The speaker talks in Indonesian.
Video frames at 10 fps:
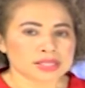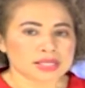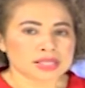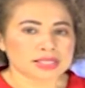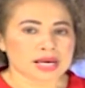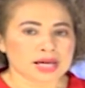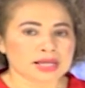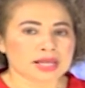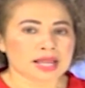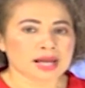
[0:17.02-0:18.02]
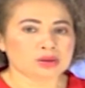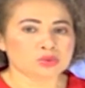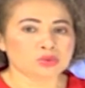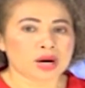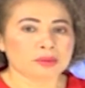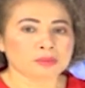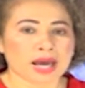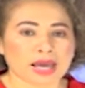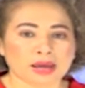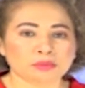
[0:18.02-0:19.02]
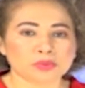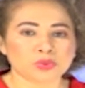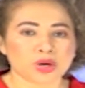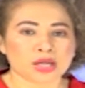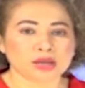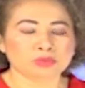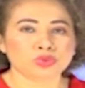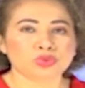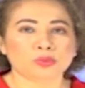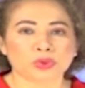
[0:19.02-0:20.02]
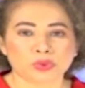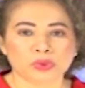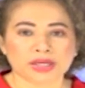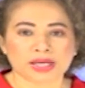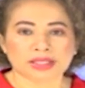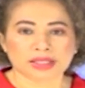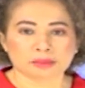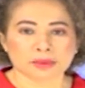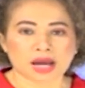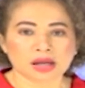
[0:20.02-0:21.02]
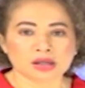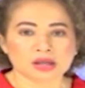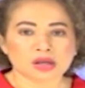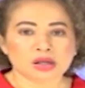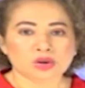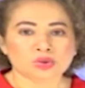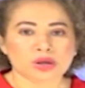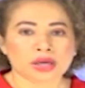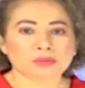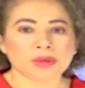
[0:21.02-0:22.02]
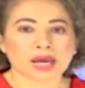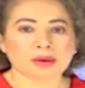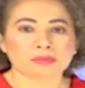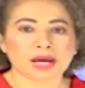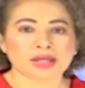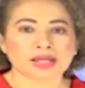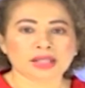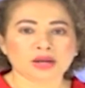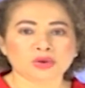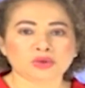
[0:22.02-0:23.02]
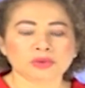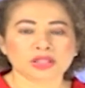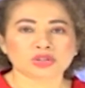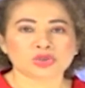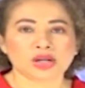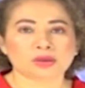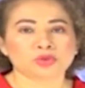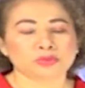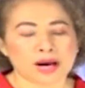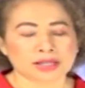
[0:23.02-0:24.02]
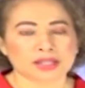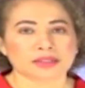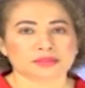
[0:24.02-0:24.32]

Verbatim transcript: Kedai lelang UMKM 2022 dengan tema UMKM Bangkit Ekonomi Nasional pun Bangkit.